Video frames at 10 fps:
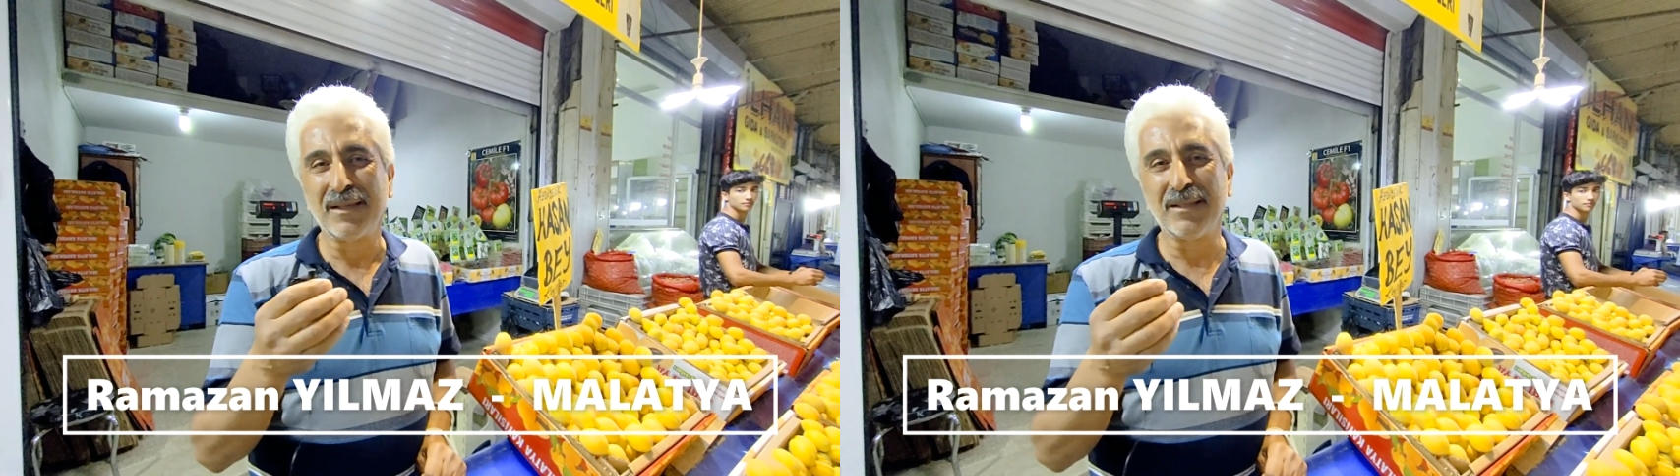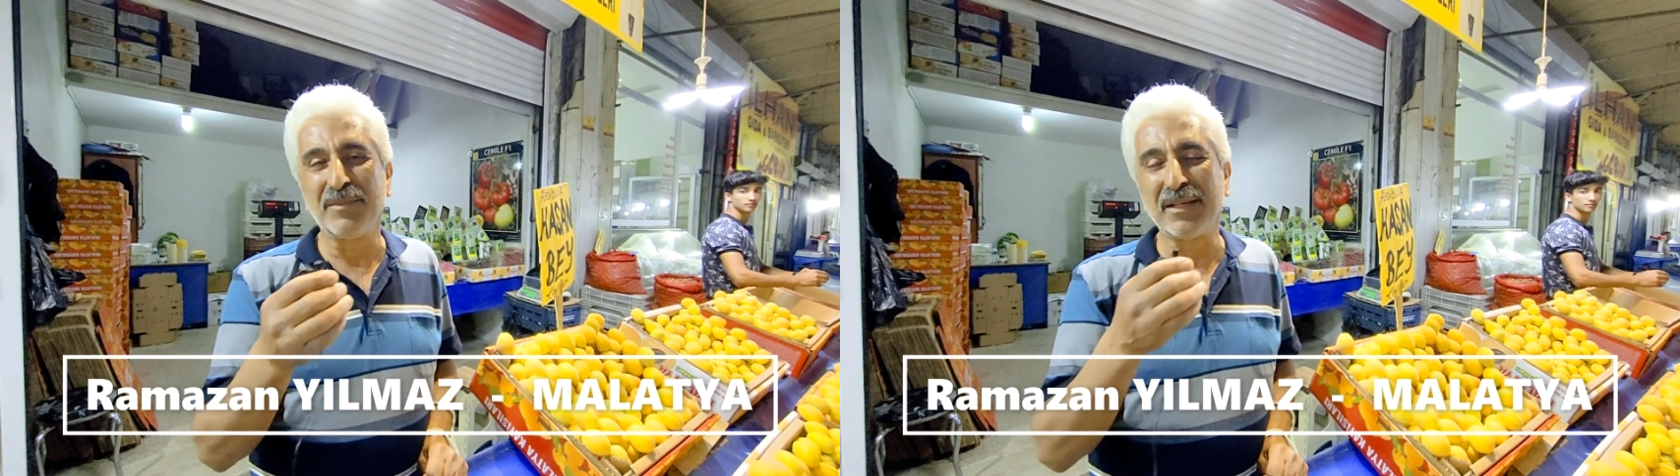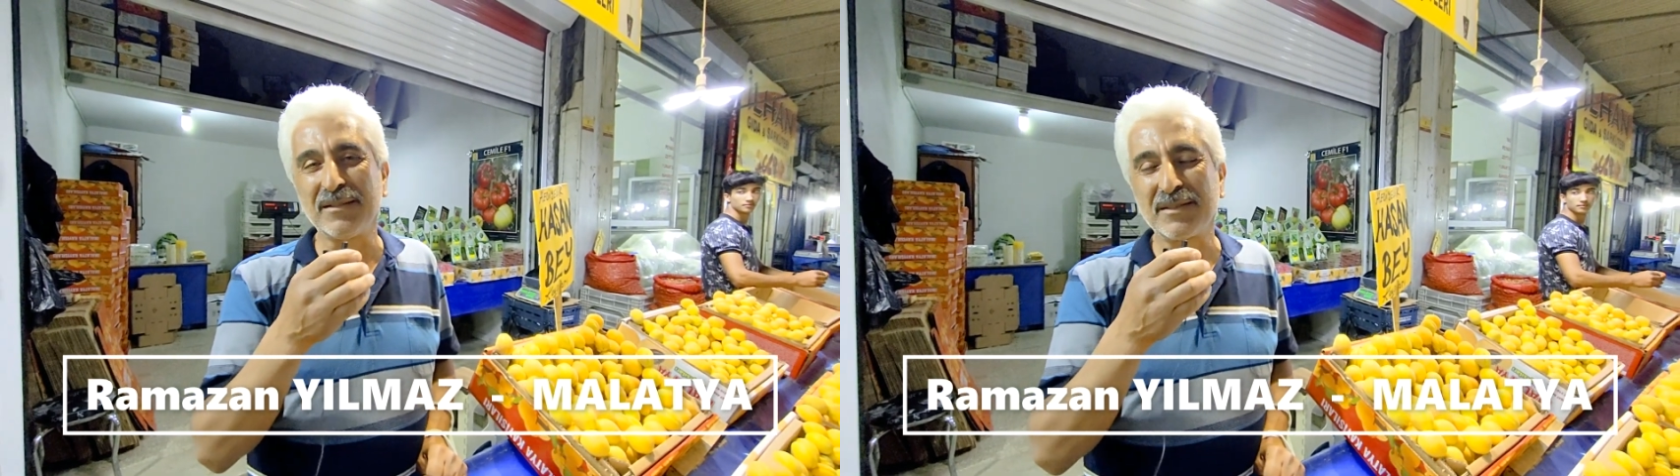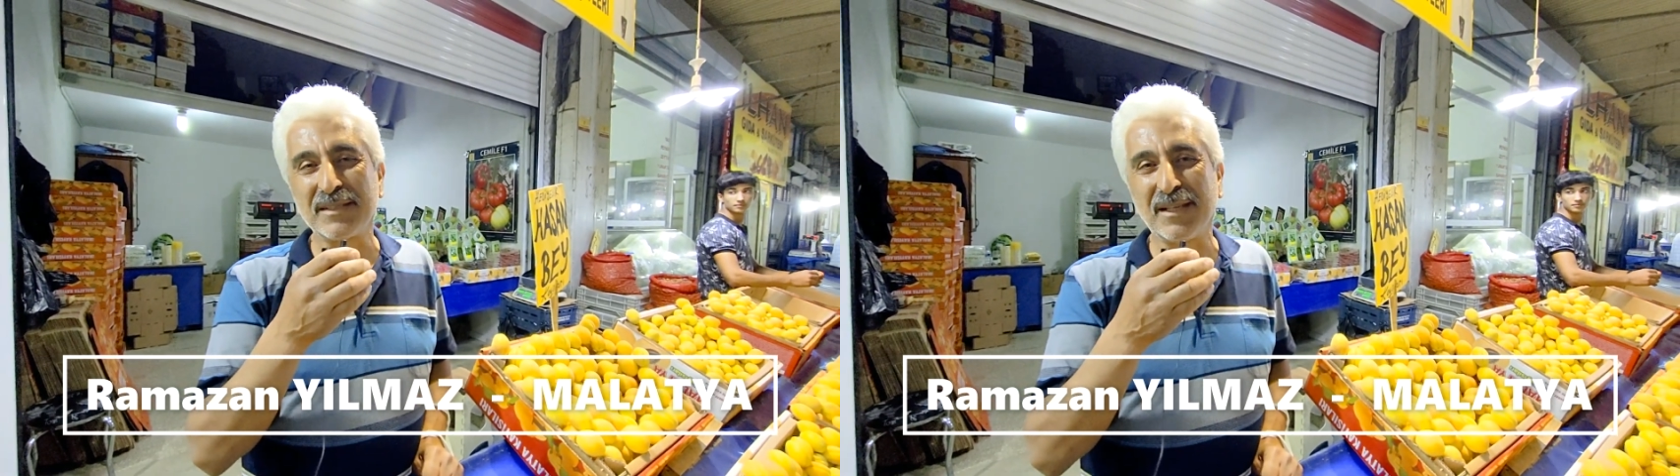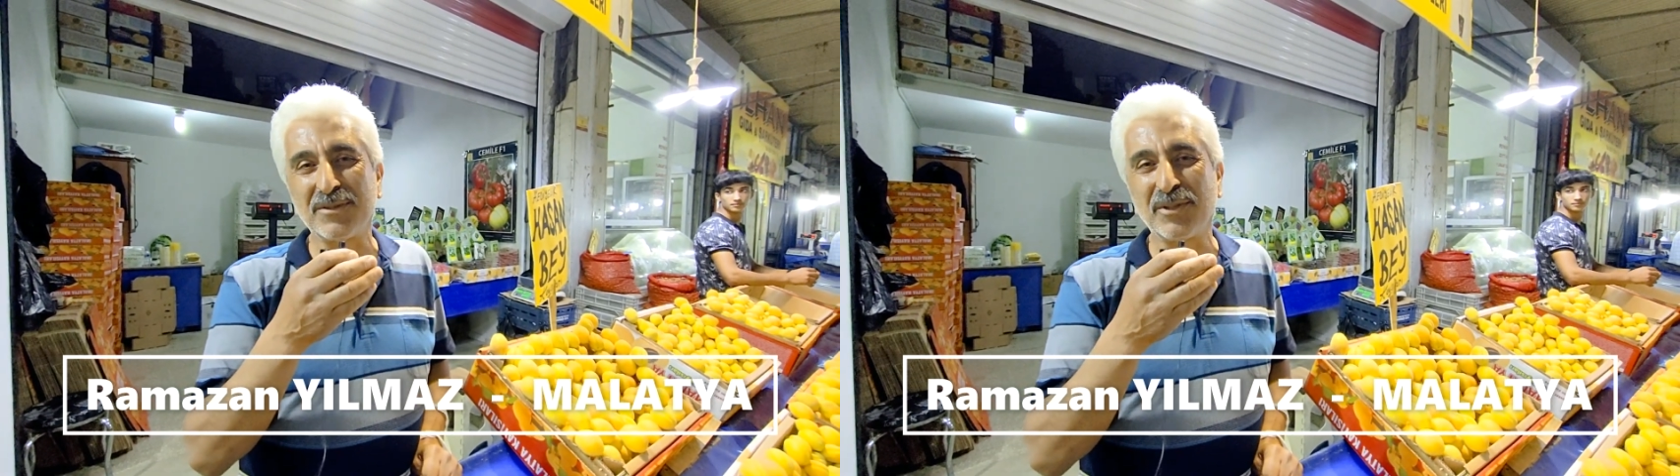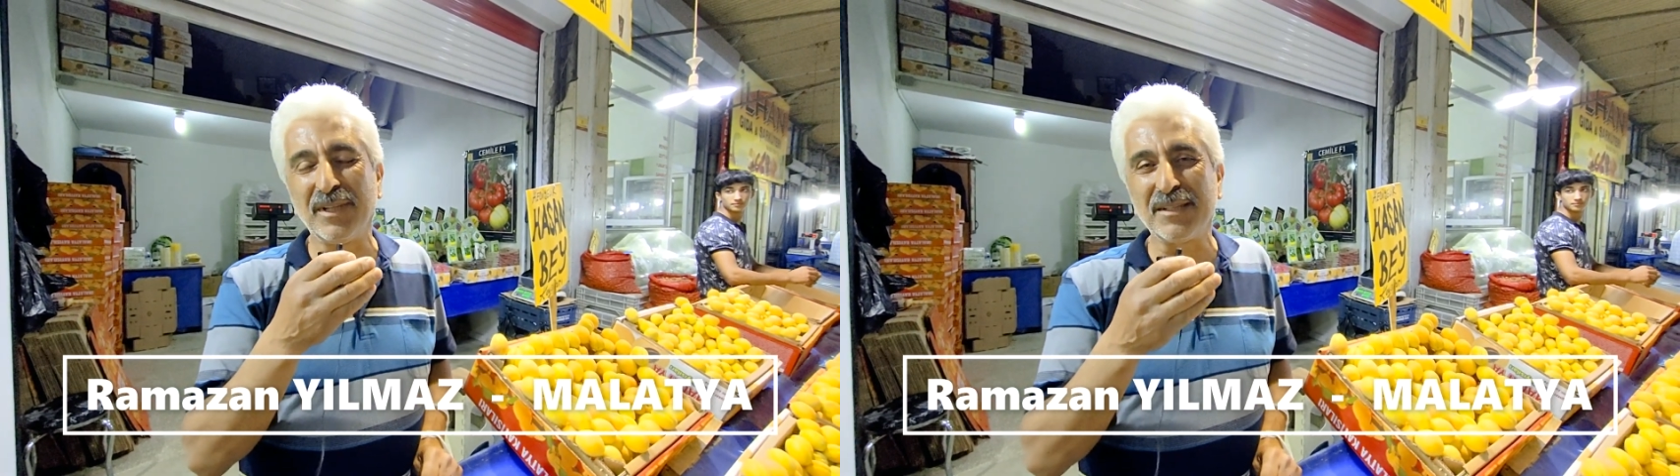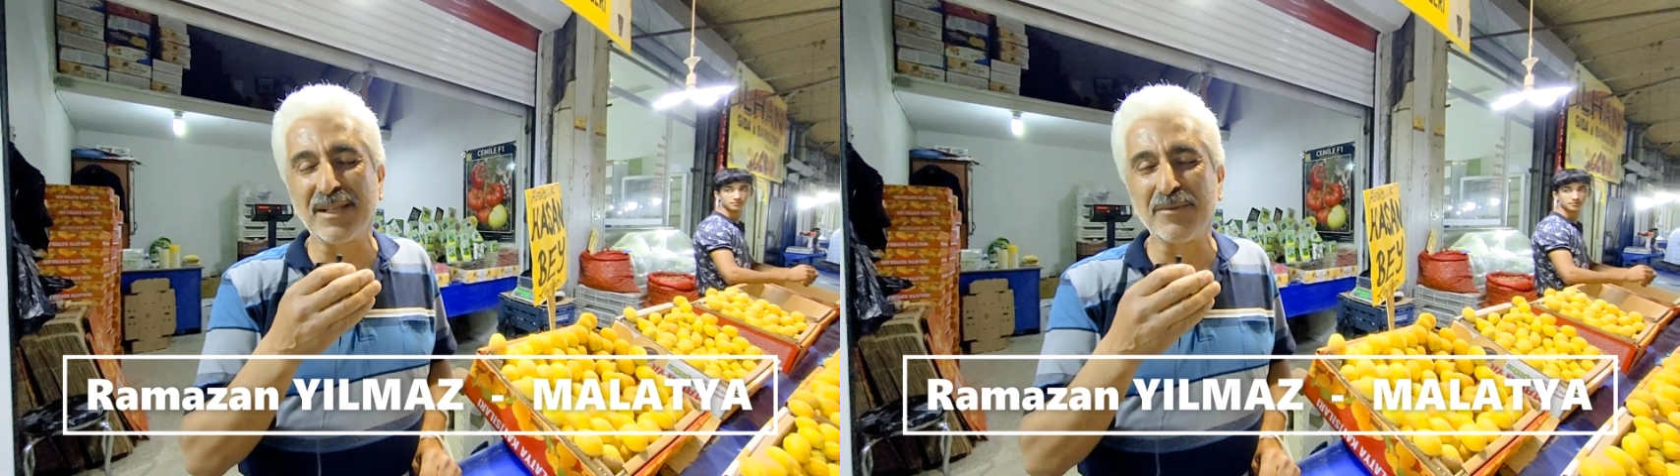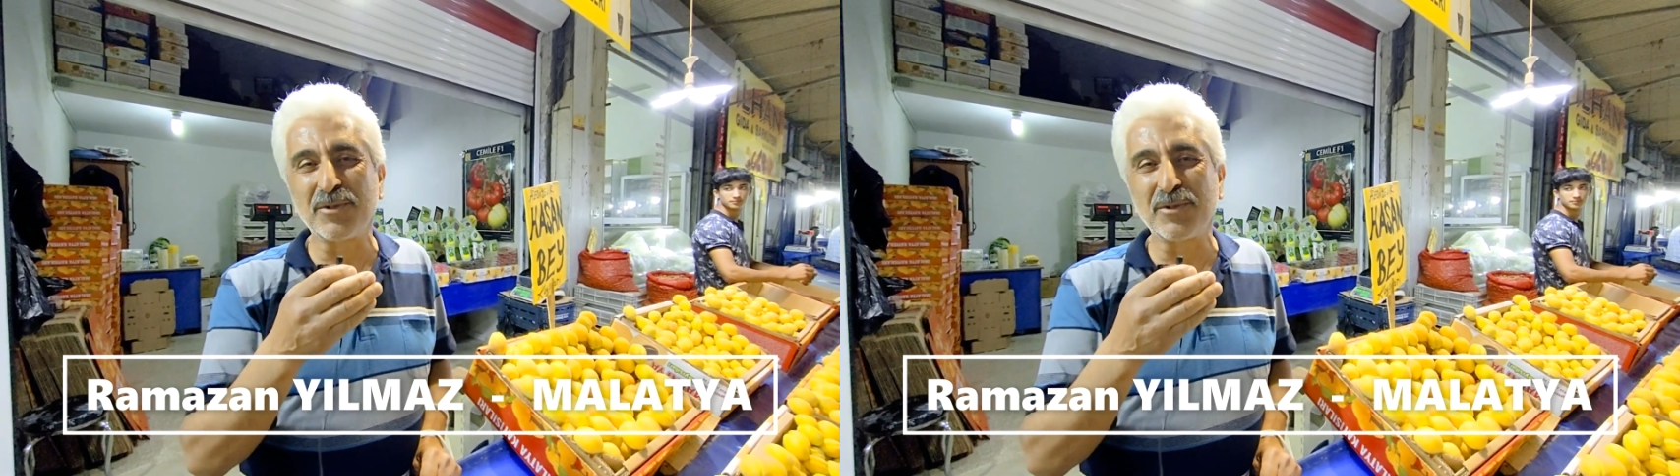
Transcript: Ee, ben size söyleyeceğim